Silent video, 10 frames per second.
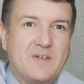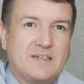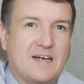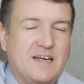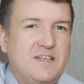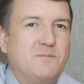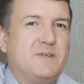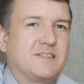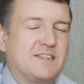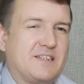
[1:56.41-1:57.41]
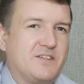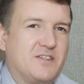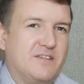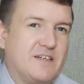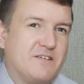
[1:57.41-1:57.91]
как один мне сказал
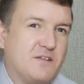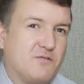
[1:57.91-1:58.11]
человек, говорит,